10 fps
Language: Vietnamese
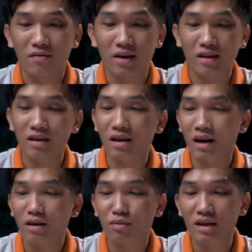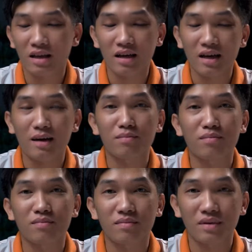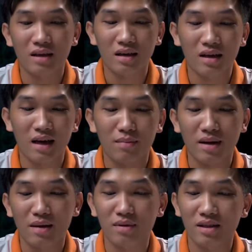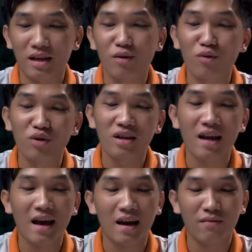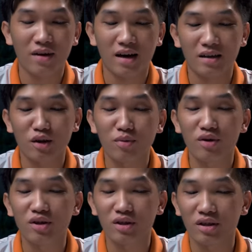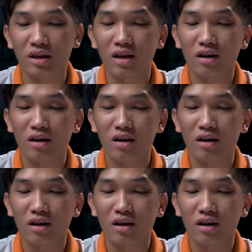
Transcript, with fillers: về thiết kế cũng như là chất âm thì uh, ngày hôm nay mình sẽ khui ra và cho mọi người